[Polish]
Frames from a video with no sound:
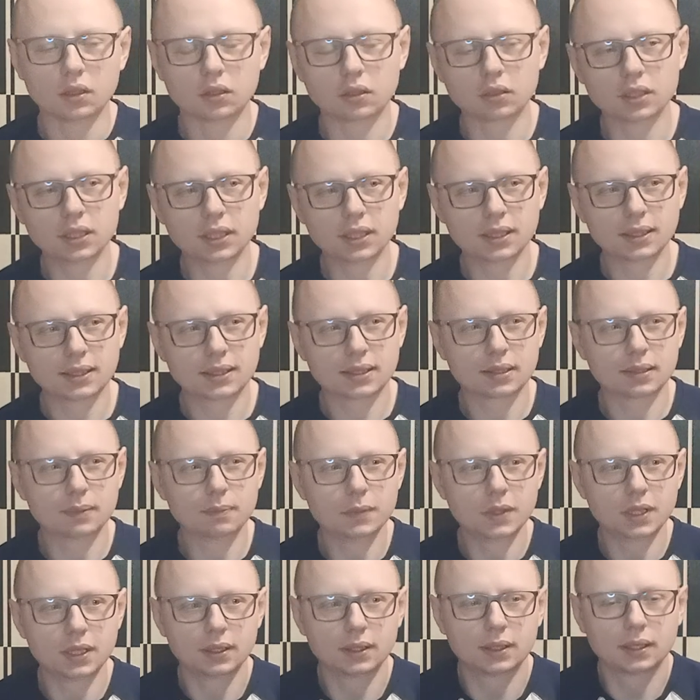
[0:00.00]
To nie jest
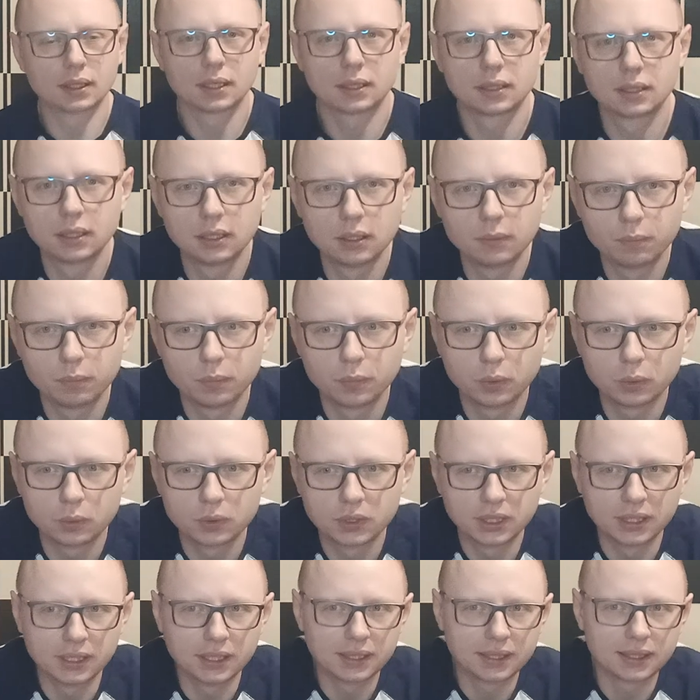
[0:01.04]
mięta typu
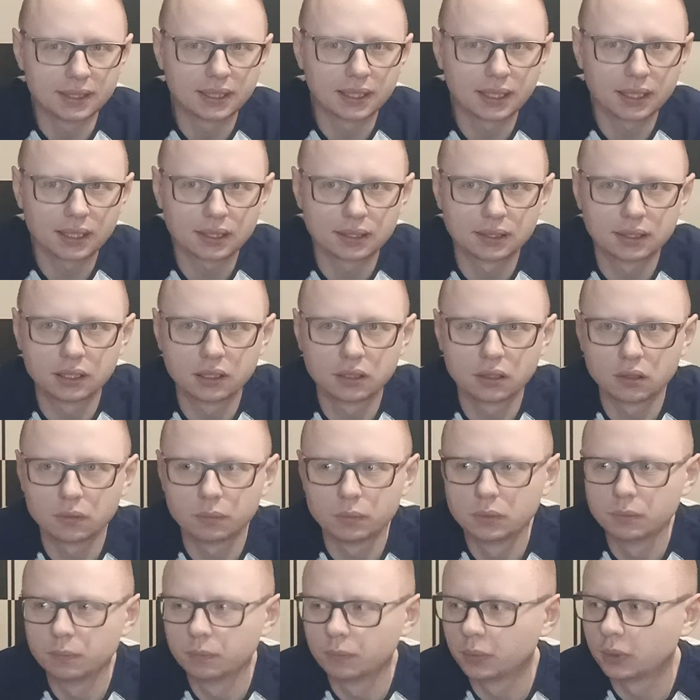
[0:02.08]
Tik-Tak. tylko
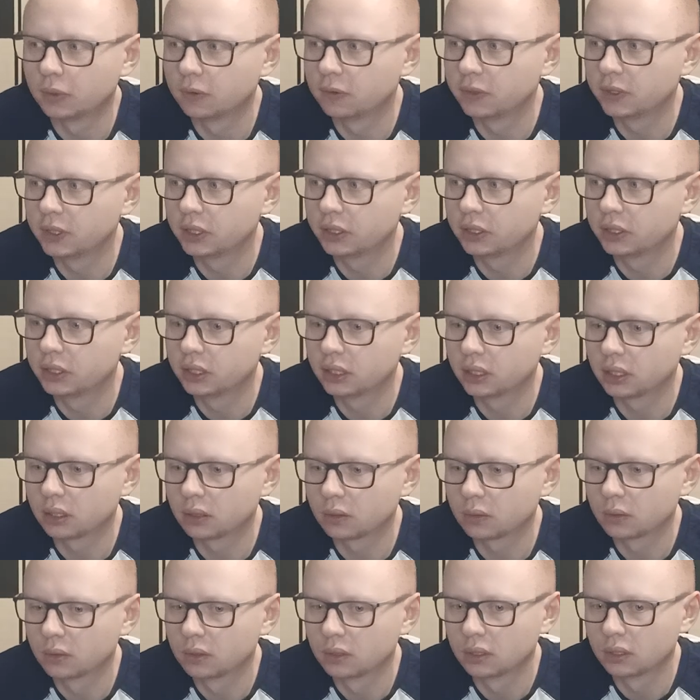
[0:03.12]
bym
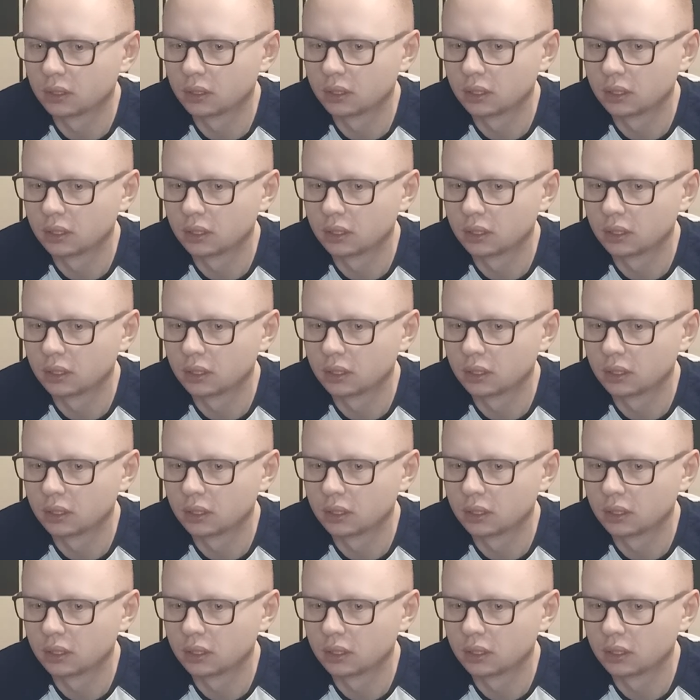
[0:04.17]
powiedział